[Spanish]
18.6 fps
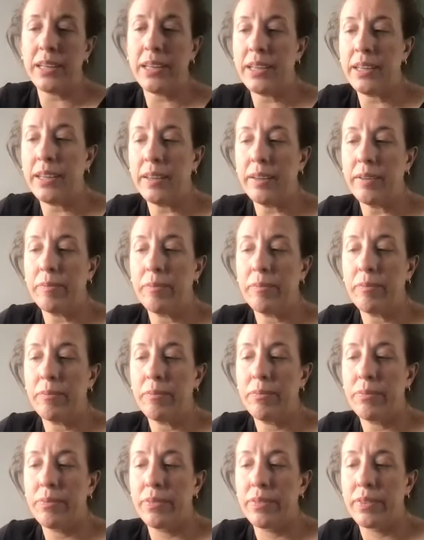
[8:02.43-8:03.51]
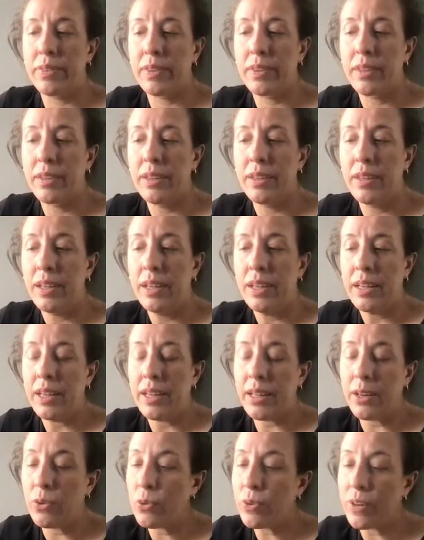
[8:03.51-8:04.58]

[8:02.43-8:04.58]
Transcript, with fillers: Y mm, en